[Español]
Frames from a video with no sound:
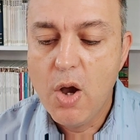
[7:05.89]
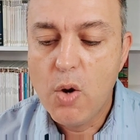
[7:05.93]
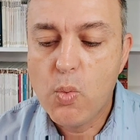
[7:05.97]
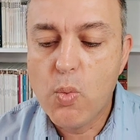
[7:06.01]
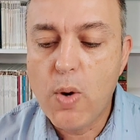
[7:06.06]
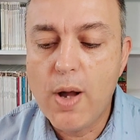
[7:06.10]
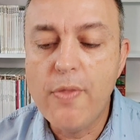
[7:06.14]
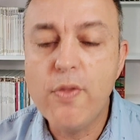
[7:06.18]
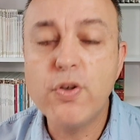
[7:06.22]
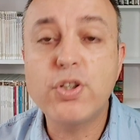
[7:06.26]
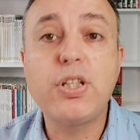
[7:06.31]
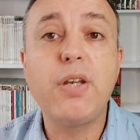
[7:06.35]

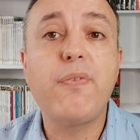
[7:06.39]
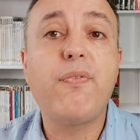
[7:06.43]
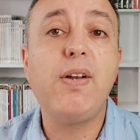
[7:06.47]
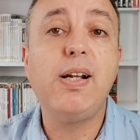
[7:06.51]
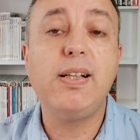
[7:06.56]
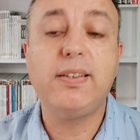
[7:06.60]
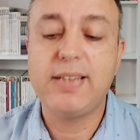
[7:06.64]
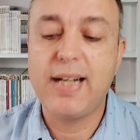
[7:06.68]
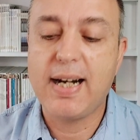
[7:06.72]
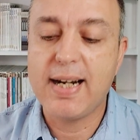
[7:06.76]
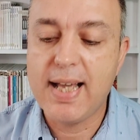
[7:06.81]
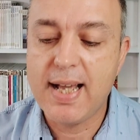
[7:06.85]
¿Cuándo se
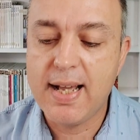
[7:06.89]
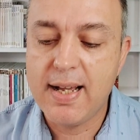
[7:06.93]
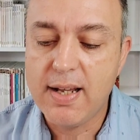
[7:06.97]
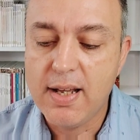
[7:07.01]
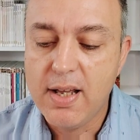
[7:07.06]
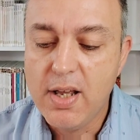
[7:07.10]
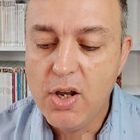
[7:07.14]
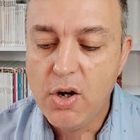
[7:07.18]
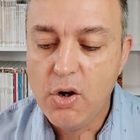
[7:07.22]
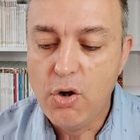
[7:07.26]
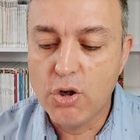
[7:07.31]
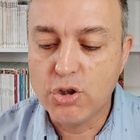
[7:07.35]

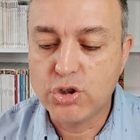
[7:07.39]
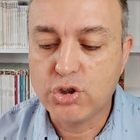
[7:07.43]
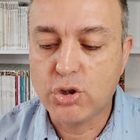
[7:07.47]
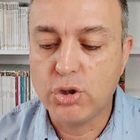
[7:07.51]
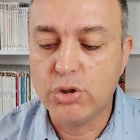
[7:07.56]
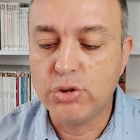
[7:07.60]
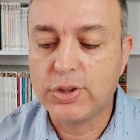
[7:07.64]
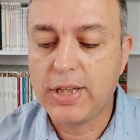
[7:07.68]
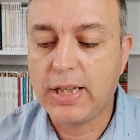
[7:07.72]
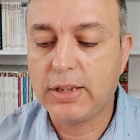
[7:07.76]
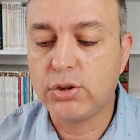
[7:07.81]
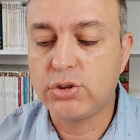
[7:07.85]
filtrarán los
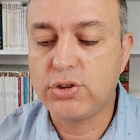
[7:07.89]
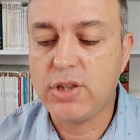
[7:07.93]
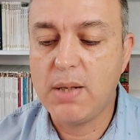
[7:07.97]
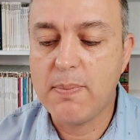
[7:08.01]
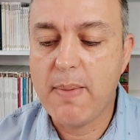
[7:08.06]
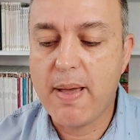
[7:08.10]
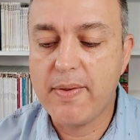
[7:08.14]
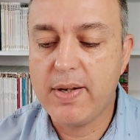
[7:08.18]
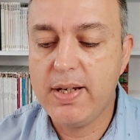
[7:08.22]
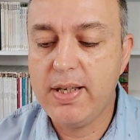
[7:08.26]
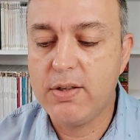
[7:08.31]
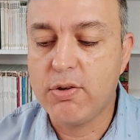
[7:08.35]
contratos del
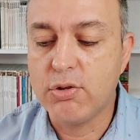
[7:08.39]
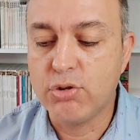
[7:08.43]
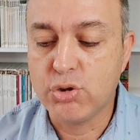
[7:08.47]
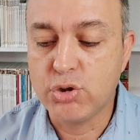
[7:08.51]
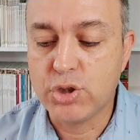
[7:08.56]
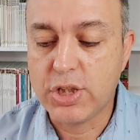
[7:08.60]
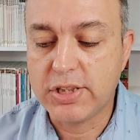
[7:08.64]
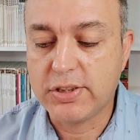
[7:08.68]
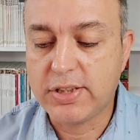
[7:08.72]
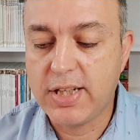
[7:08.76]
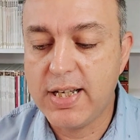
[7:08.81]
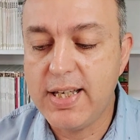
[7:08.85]
Madrid con
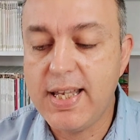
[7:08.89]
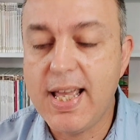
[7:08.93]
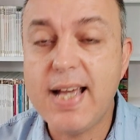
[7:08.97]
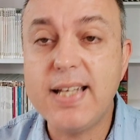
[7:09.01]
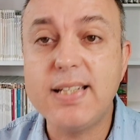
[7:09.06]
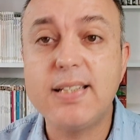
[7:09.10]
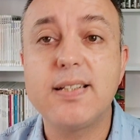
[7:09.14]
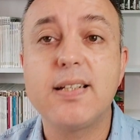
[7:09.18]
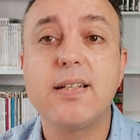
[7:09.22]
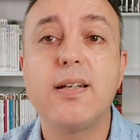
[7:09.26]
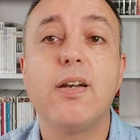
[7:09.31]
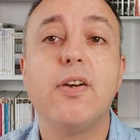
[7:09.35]
sus
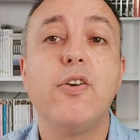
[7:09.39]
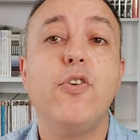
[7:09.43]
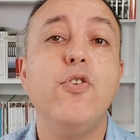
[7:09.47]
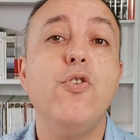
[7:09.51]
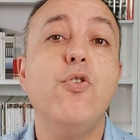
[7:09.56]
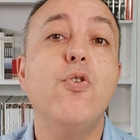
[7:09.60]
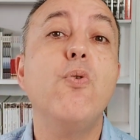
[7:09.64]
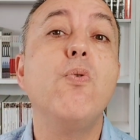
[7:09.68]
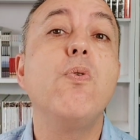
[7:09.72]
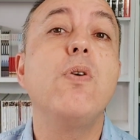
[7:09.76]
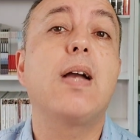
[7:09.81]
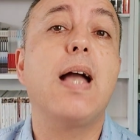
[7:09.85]
estrellas?
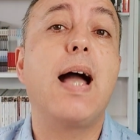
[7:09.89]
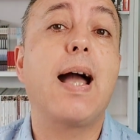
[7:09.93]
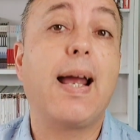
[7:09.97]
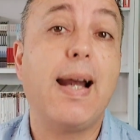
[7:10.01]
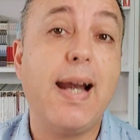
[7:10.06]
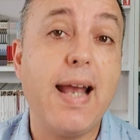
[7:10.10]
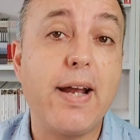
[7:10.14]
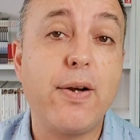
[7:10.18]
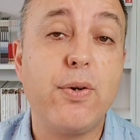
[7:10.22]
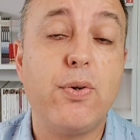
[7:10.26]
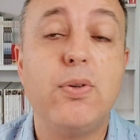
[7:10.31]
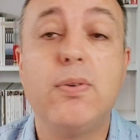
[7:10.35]
Nunca,
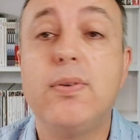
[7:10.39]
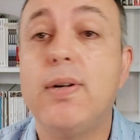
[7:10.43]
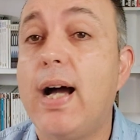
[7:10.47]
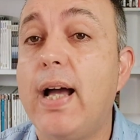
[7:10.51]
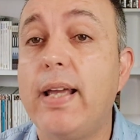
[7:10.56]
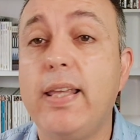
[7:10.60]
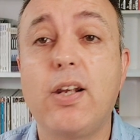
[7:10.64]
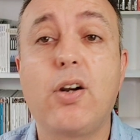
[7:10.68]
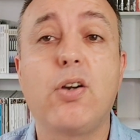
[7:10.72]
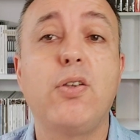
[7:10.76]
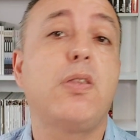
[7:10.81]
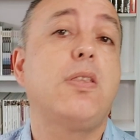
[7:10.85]
claro.
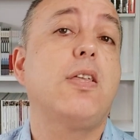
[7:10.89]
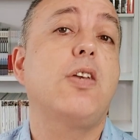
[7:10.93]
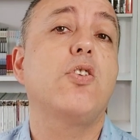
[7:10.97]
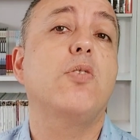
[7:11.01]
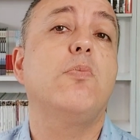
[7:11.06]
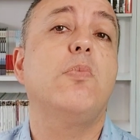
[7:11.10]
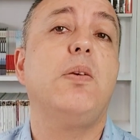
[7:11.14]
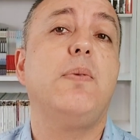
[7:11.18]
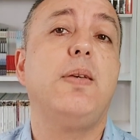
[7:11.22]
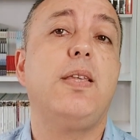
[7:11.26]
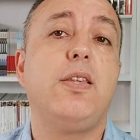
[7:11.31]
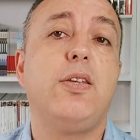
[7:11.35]
Ayer lo decía yo
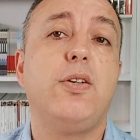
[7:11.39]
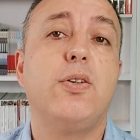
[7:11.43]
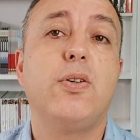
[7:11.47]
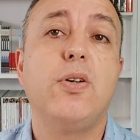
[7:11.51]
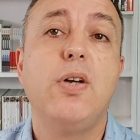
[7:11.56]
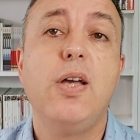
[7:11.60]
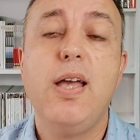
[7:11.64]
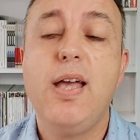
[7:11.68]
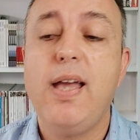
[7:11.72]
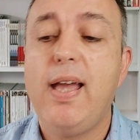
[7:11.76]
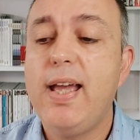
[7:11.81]
en mi vídeo.